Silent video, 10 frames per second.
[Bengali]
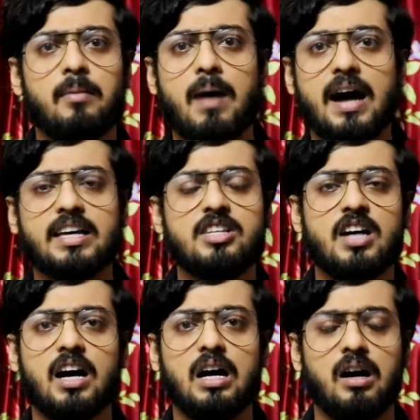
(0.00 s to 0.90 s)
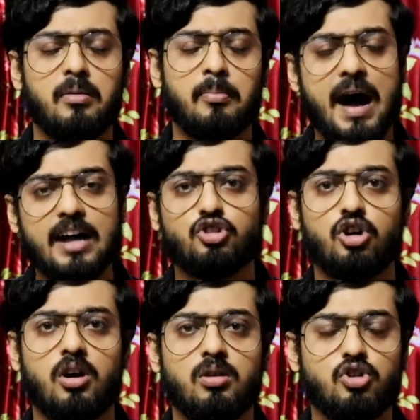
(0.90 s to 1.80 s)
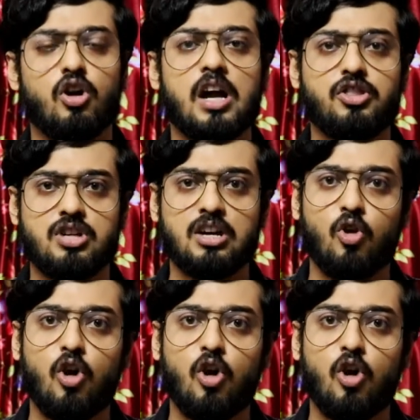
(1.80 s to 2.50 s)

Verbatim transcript: বাকি যা মাঠ সংক্রান্ত যা